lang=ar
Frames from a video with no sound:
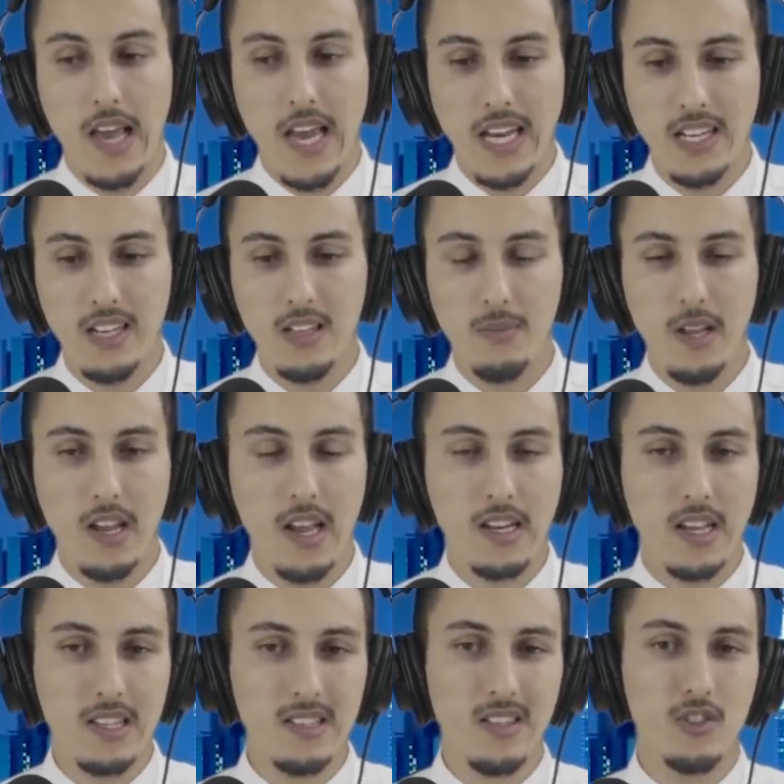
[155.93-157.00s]
حنا دابا
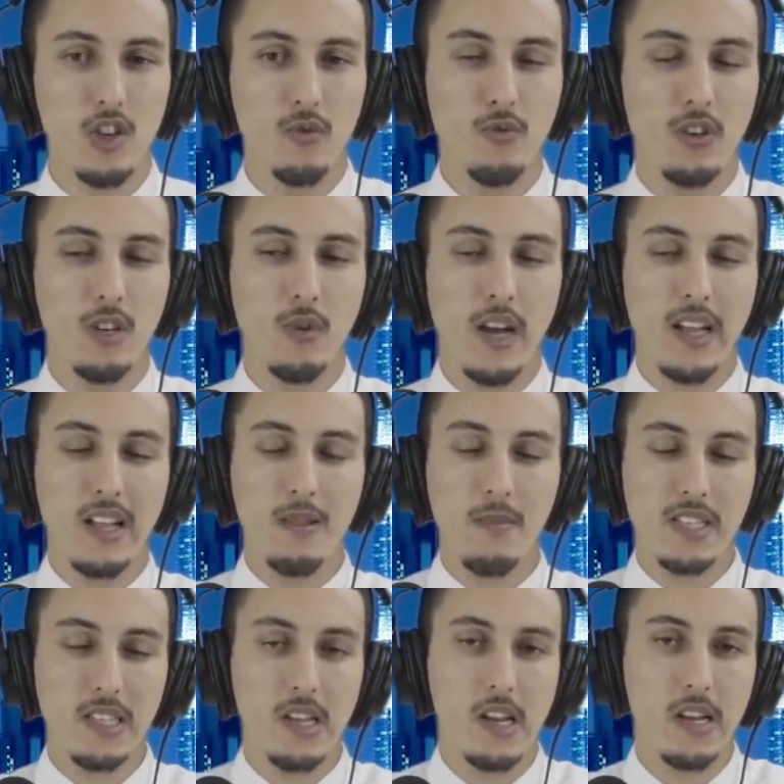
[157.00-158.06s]
الان خصنا نجاوبوا على واحد
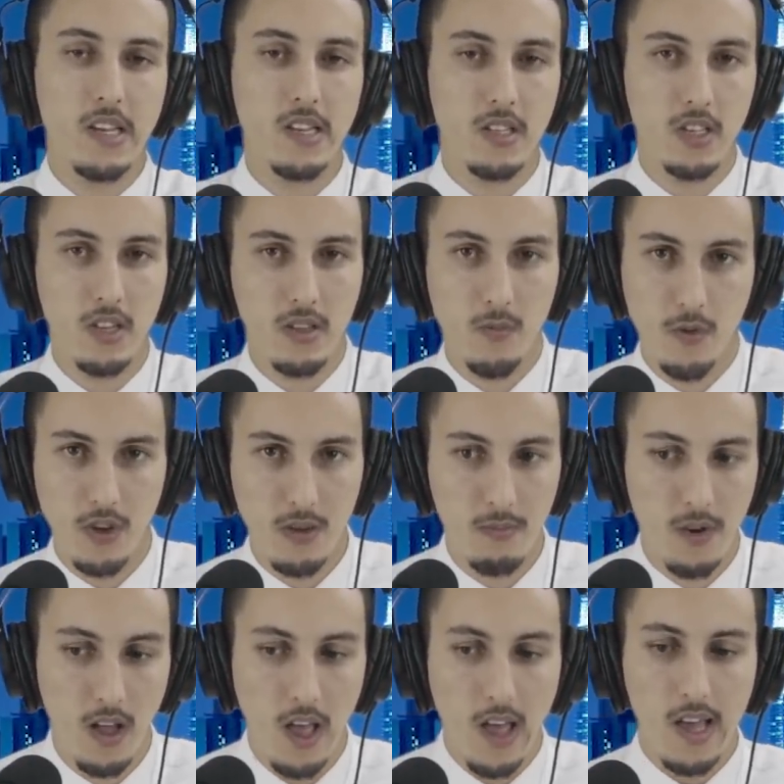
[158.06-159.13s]
المساله اللي هي جد
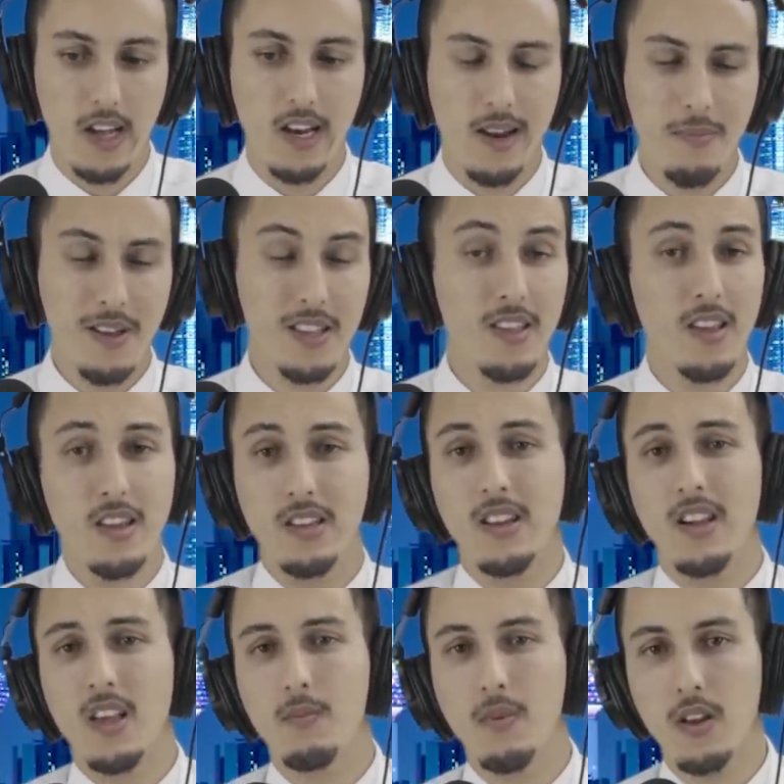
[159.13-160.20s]
مهمه، لماذا
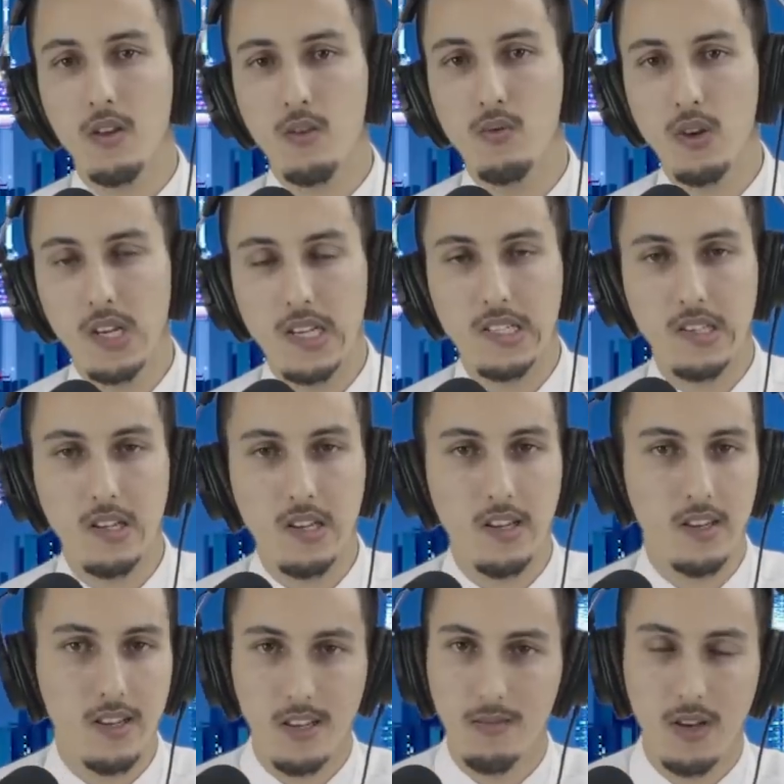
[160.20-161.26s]
يعني رغم القوه العسكريه
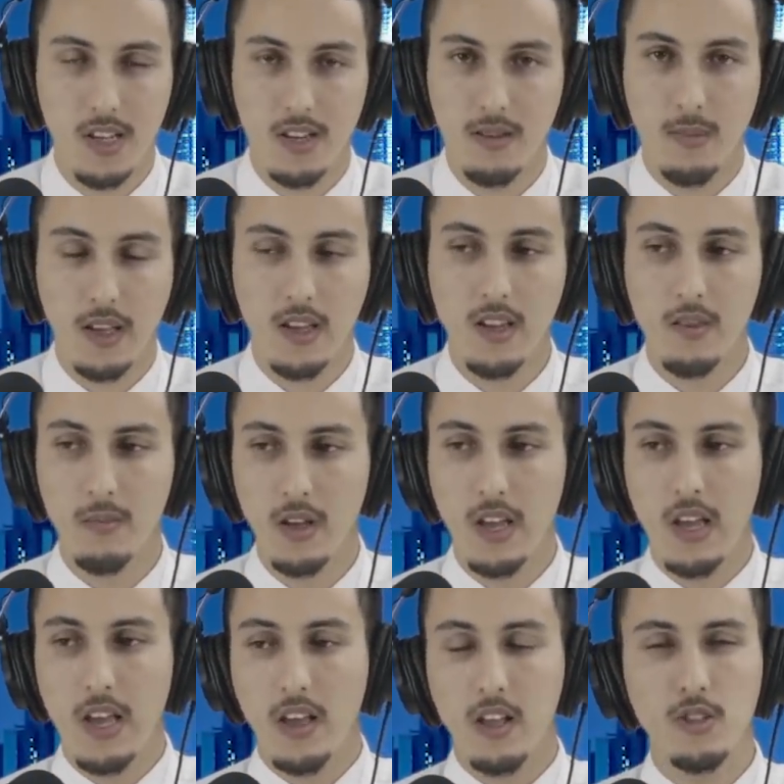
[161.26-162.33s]
اللي كيملكها المغرب
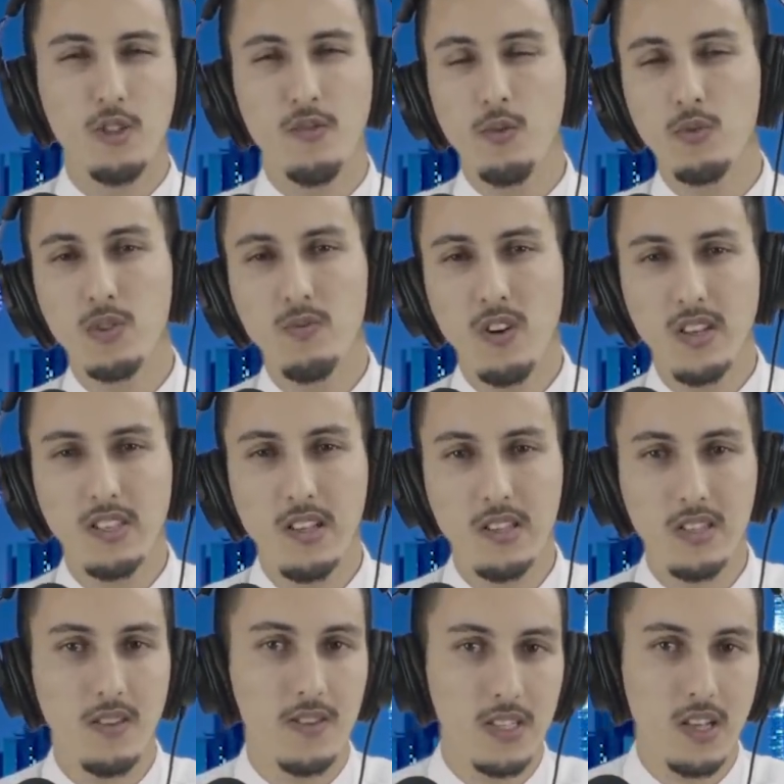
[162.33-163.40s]
كنشوفوا مجموعه ديال
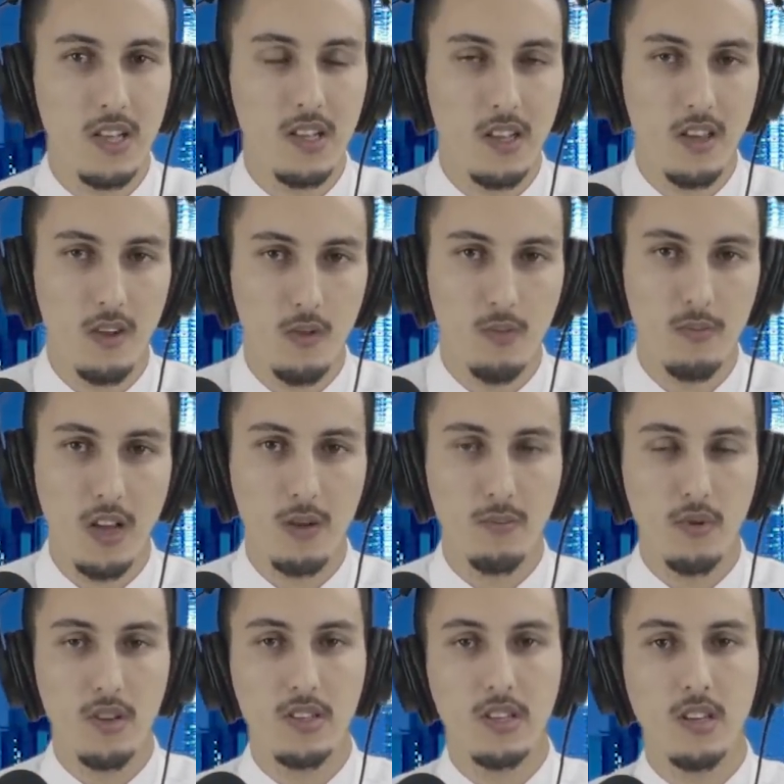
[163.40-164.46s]
الاستفزازات اللي كيقوم بها
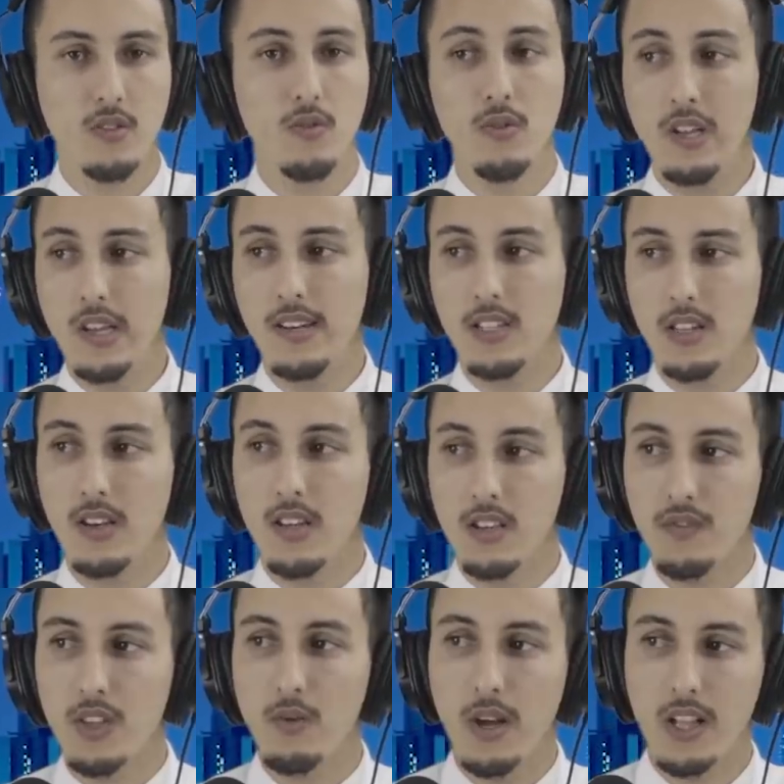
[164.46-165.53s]
البوليزاريو واللي حنا كنا
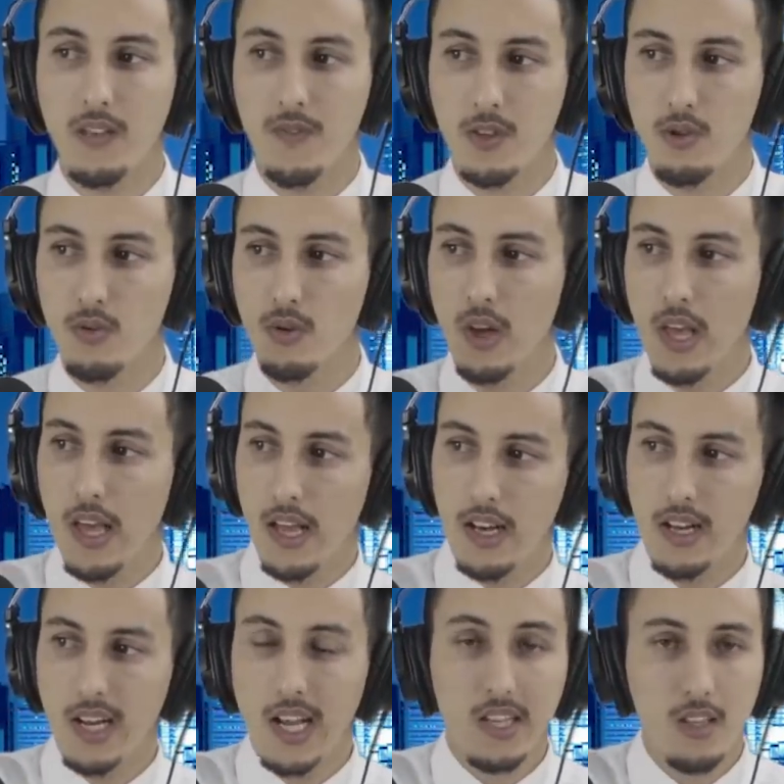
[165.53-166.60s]
شفنا واحد الفيديو
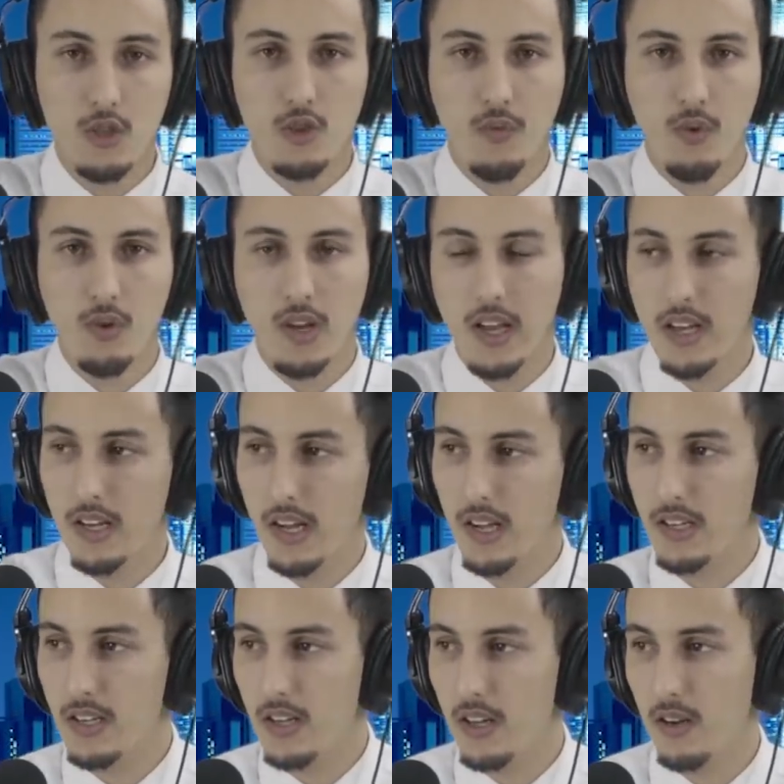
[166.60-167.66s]
اللي غادي نشوفوه الان
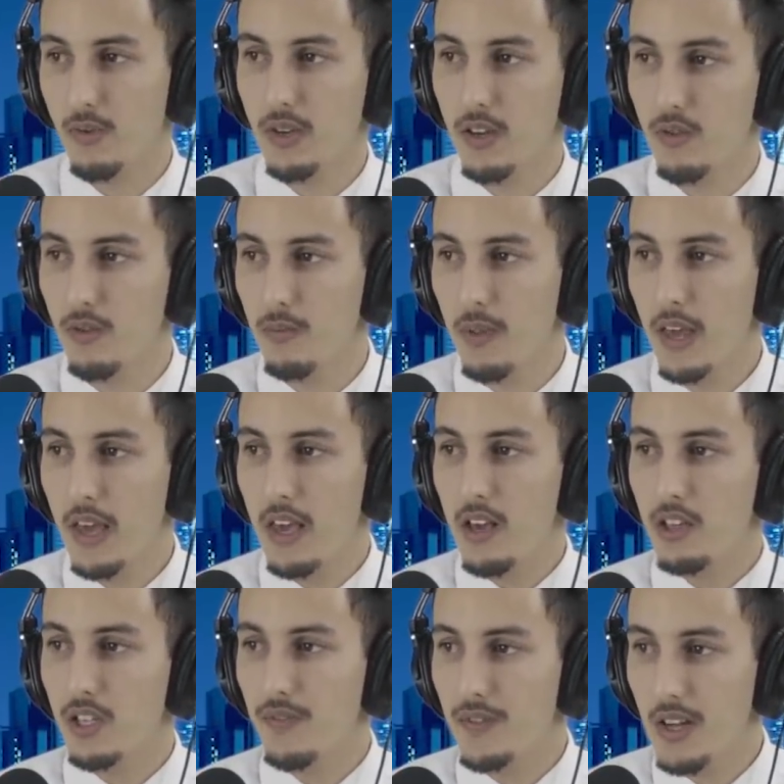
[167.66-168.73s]
حاليا انا وياكم،
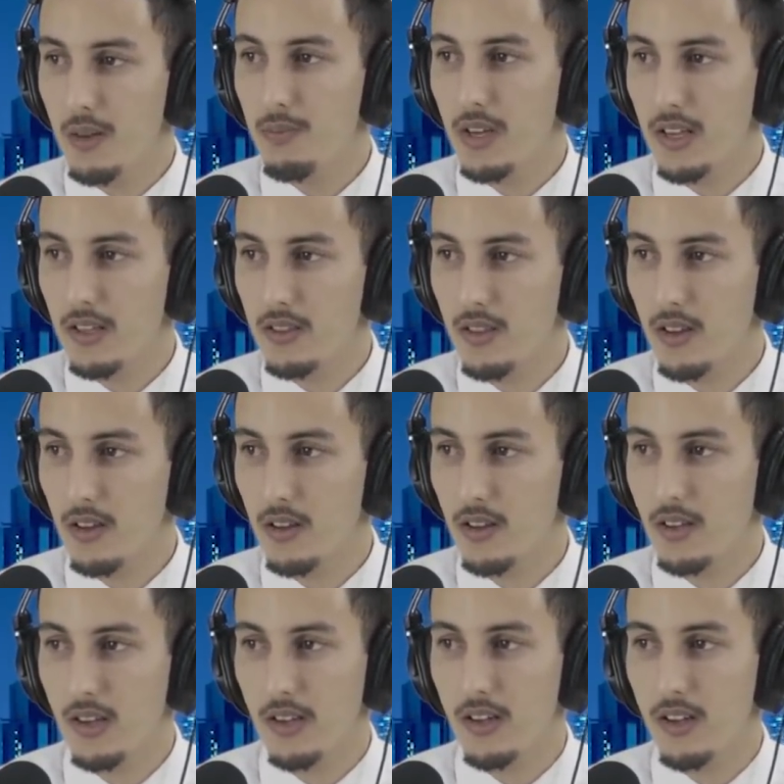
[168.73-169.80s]
شفنا بان
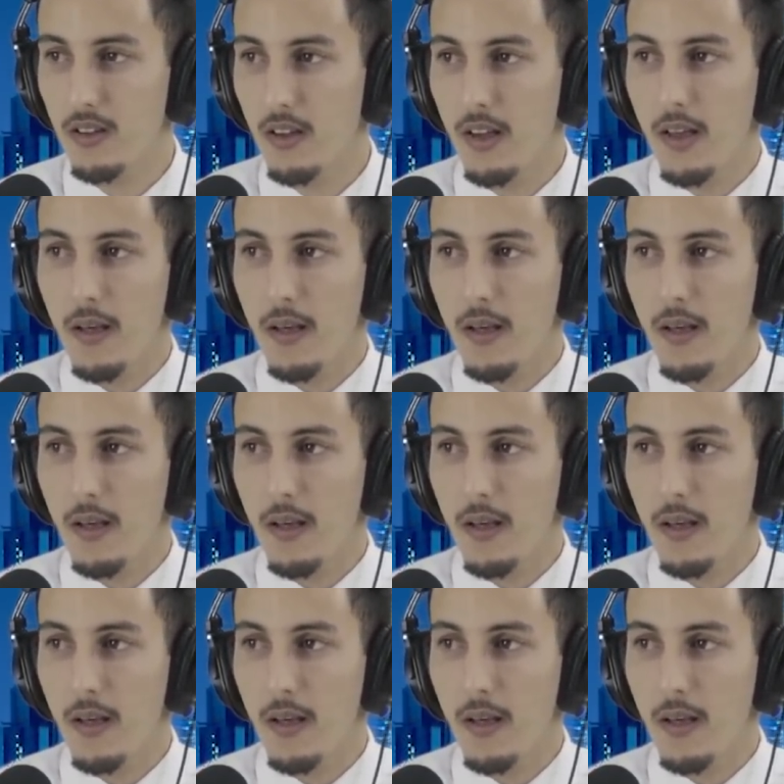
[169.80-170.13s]
يعني